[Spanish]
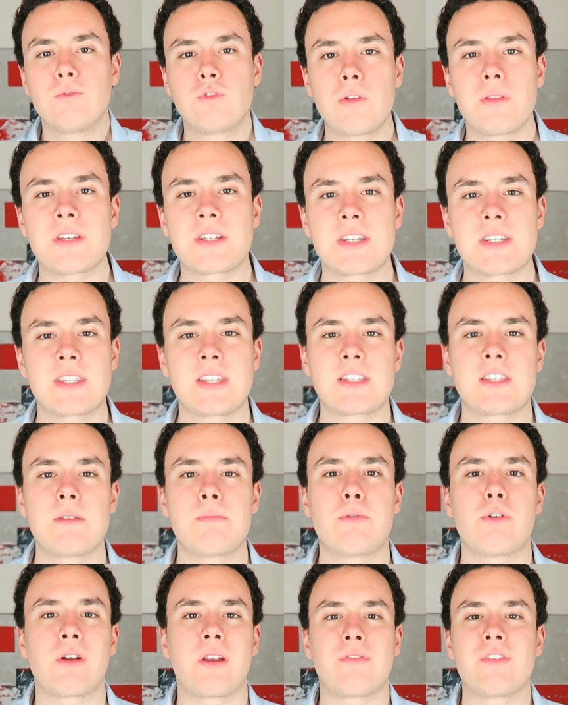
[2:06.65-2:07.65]
todas estas
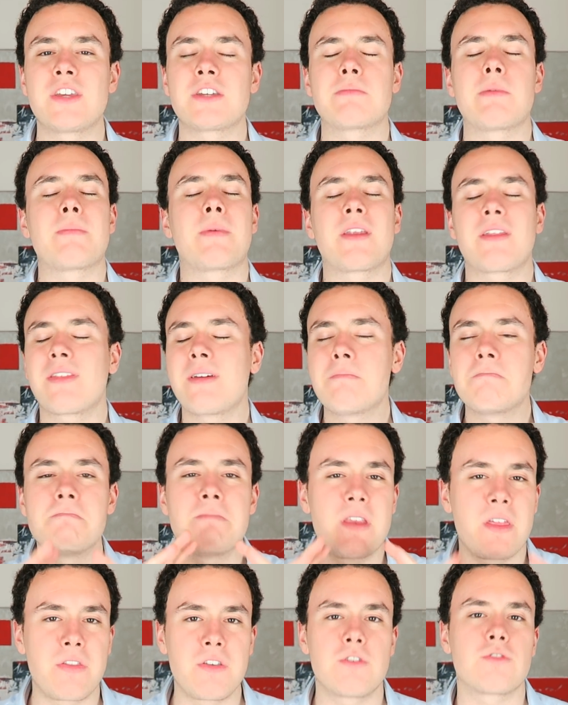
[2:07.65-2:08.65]
tipografías me parecen
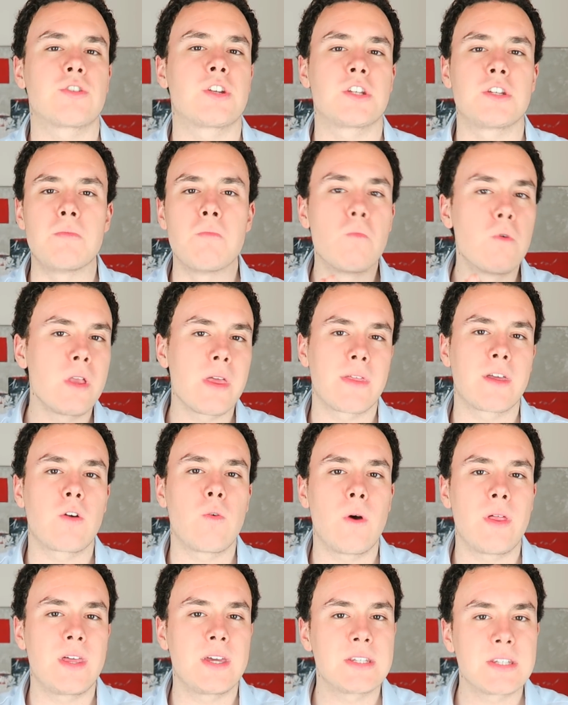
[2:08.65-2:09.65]
preciosas y muy
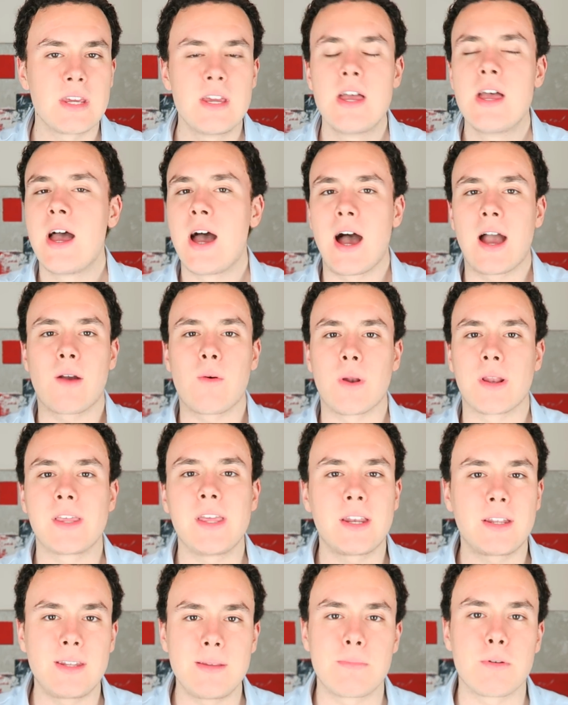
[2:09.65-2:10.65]
adecuadas a
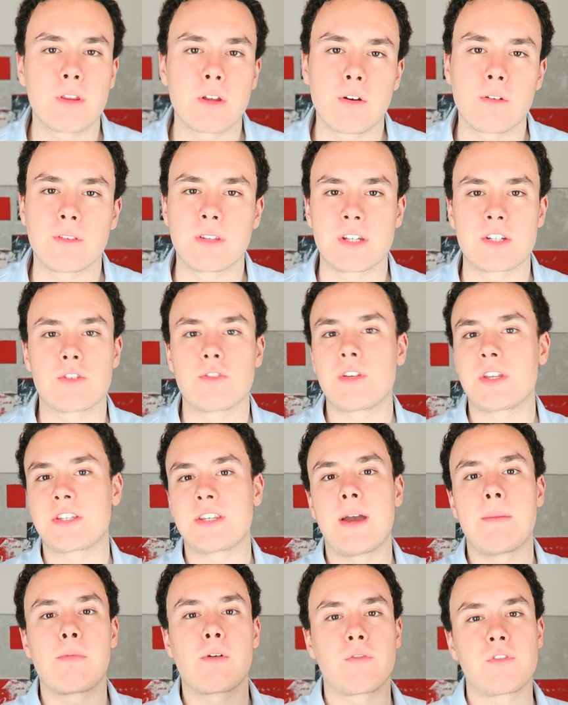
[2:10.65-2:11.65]
cualquier tipo de contexto, ya
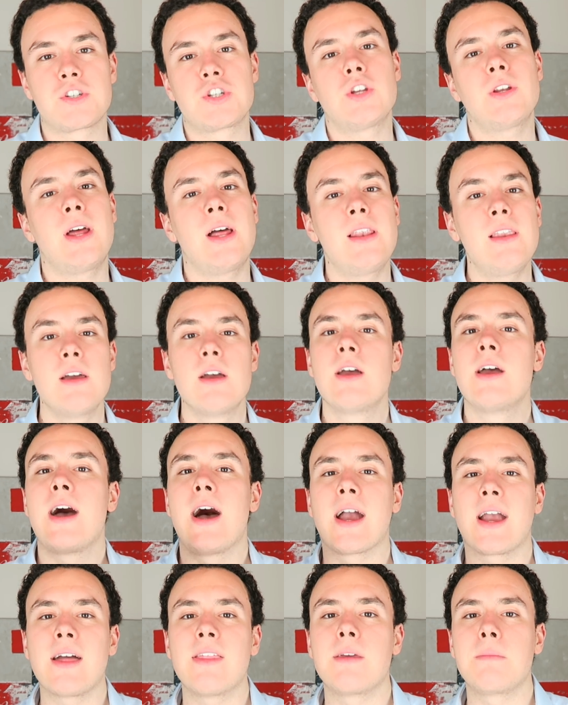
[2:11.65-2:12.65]
sea profesional,
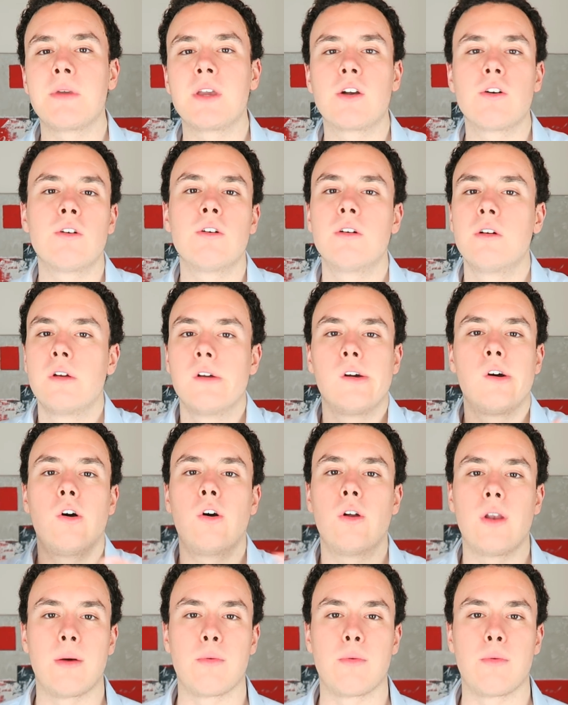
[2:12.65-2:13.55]
académico o